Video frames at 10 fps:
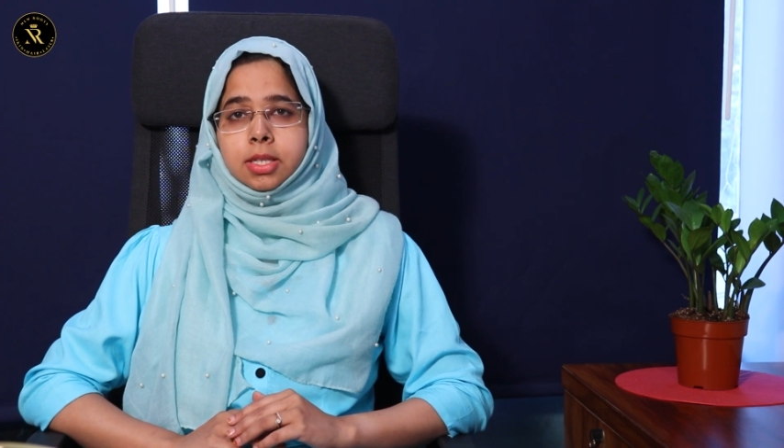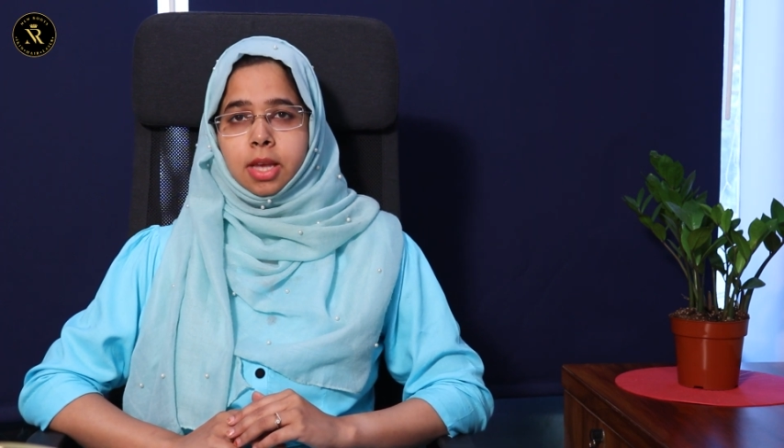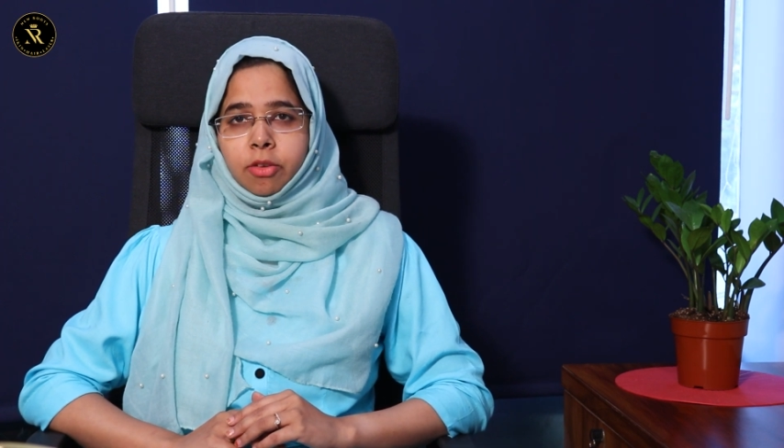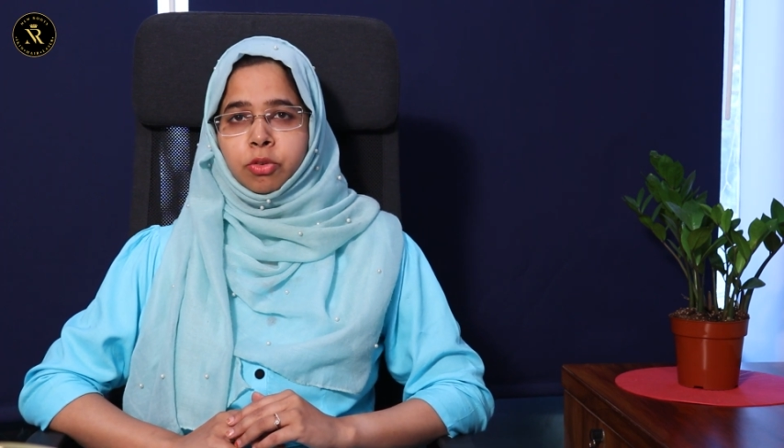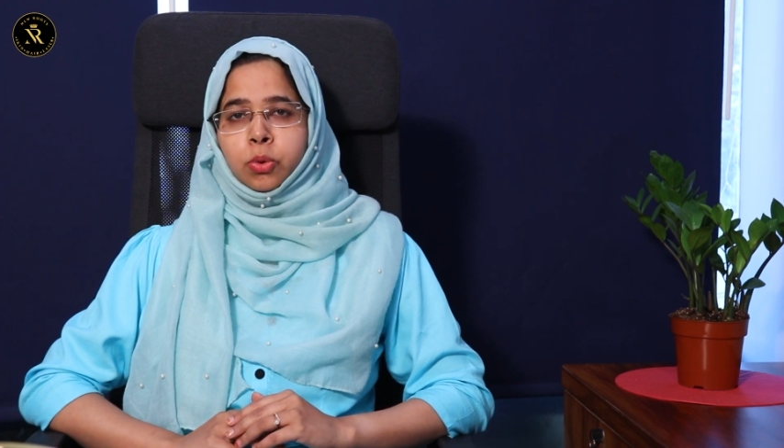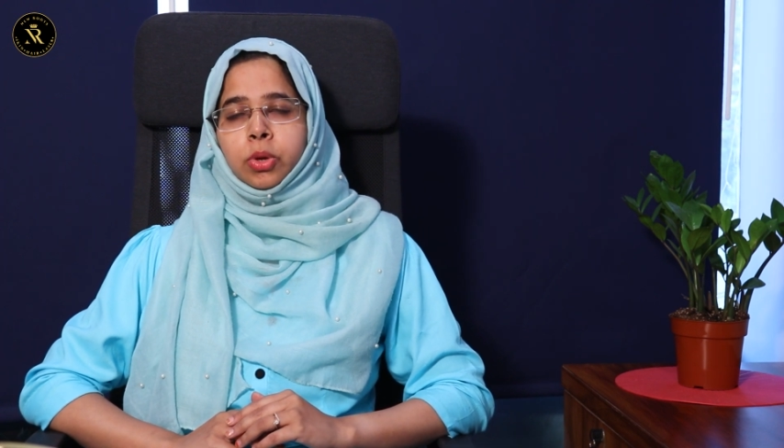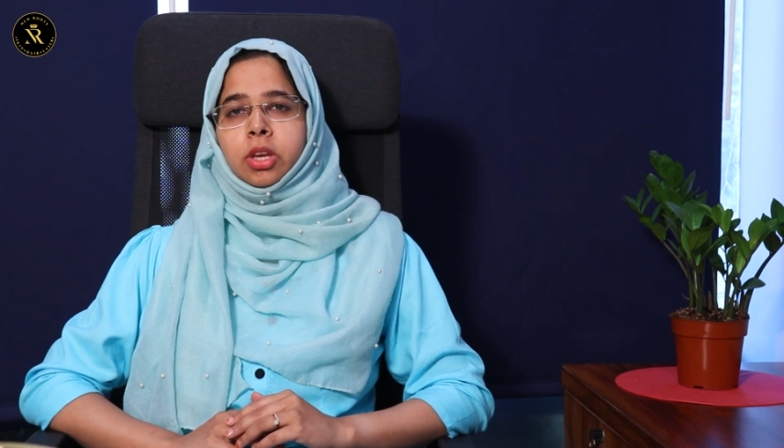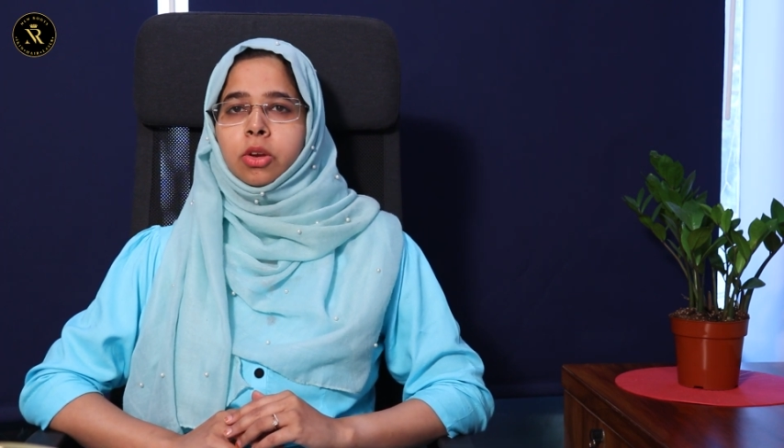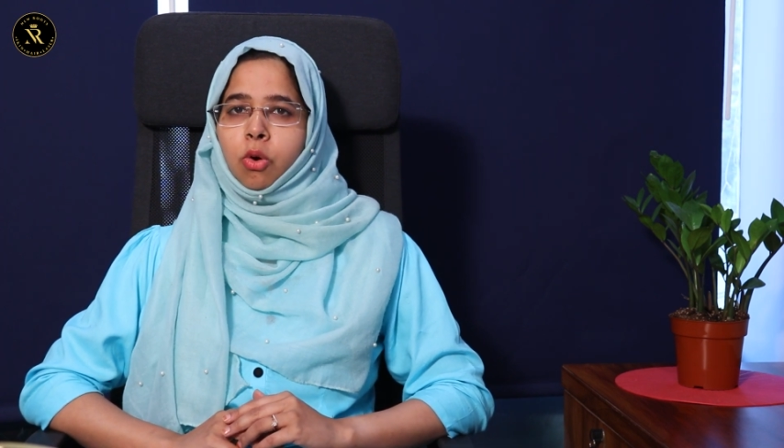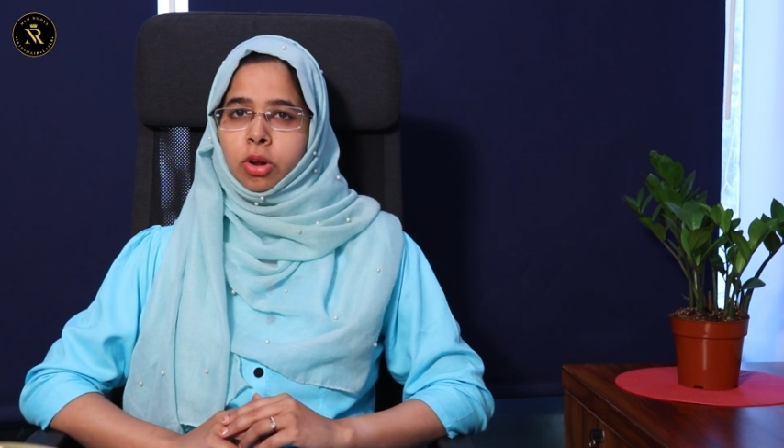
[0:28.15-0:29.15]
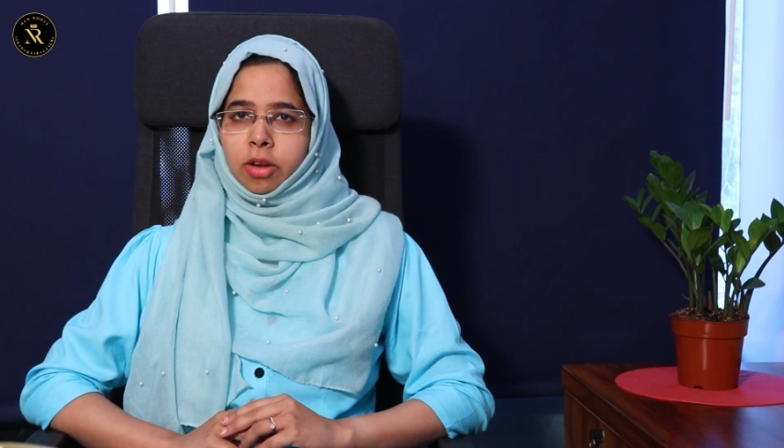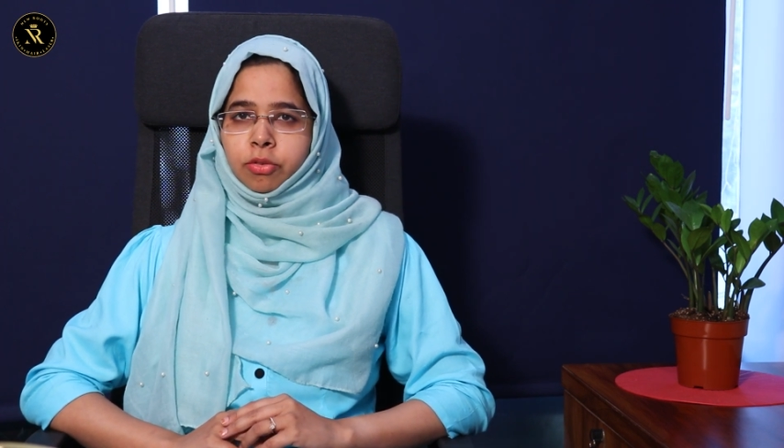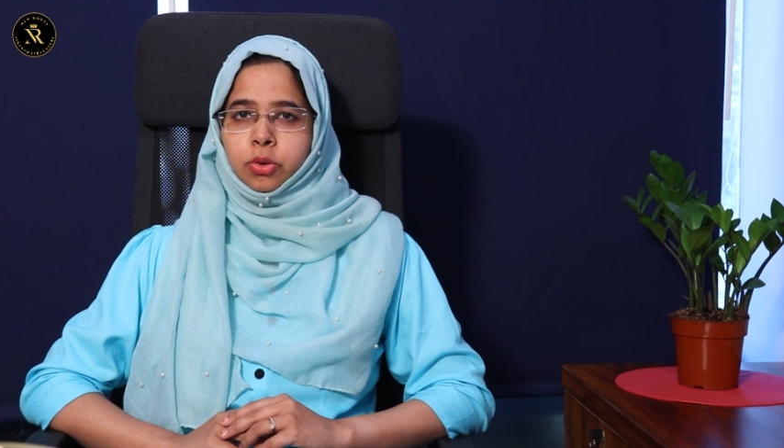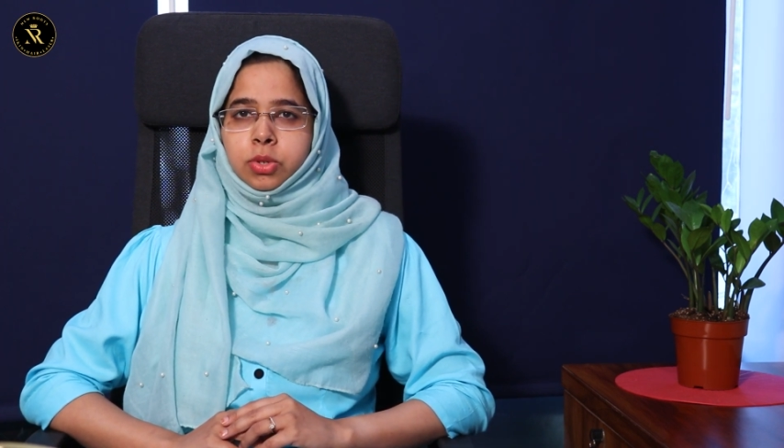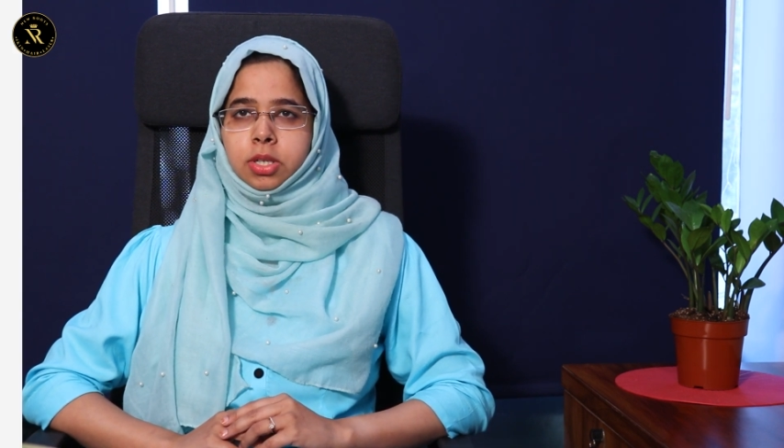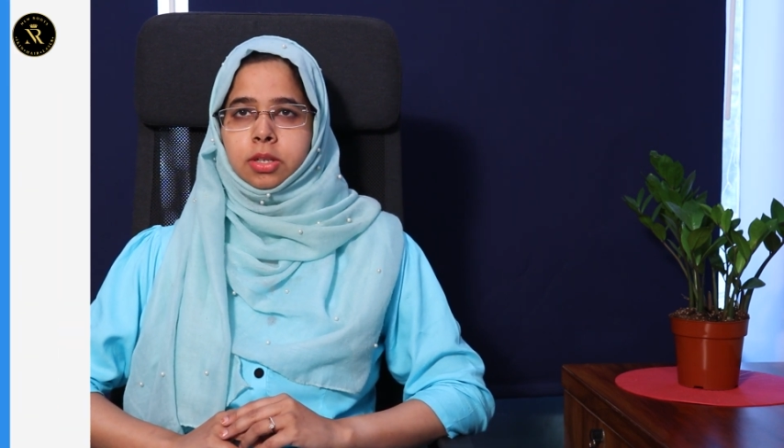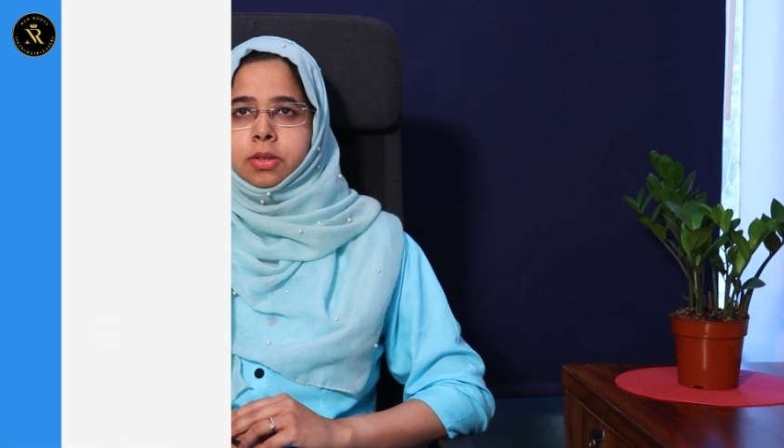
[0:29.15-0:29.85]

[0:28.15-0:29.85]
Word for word: అవుతుంది అది ఎఫ్యుఈ